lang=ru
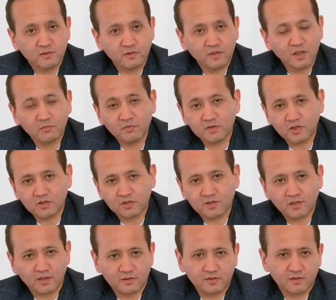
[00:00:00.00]
Я бы даже
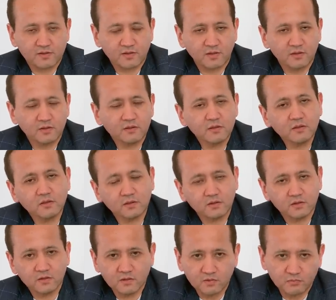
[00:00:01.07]
так сказал, их
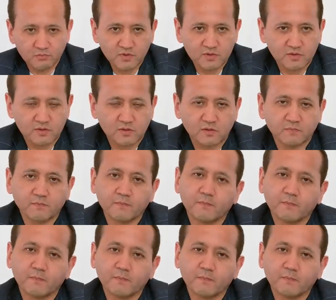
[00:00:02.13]
бизнеса.